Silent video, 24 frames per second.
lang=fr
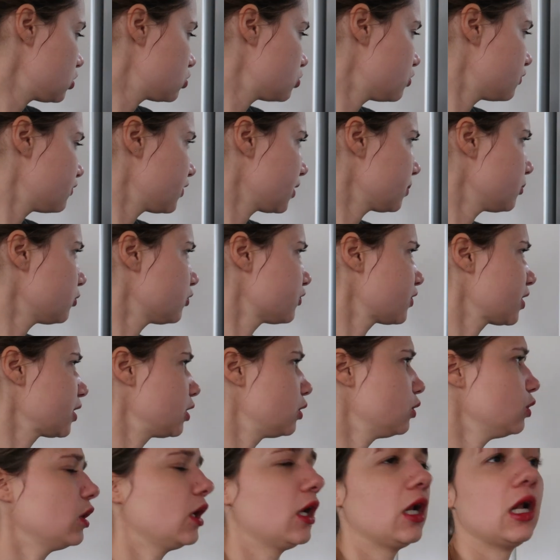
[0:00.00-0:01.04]
Je ferme mon
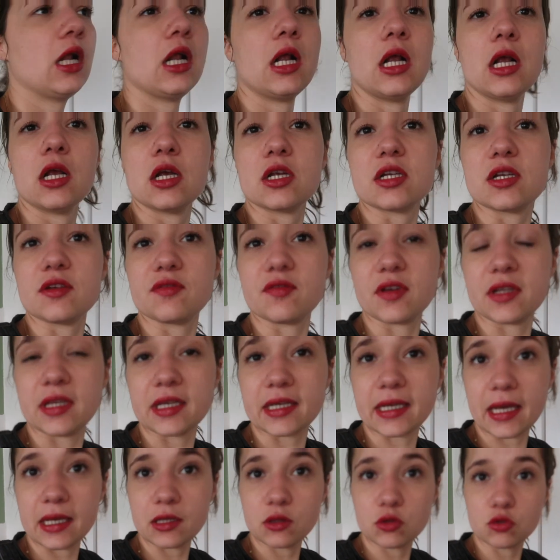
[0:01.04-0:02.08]
frigo. J'ai fait des
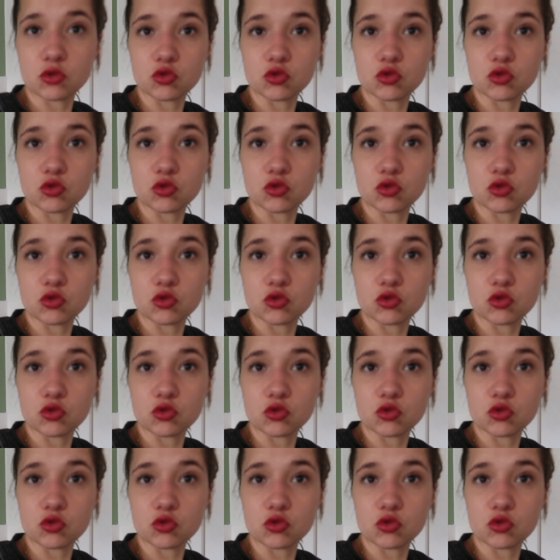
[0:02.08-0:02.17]
graines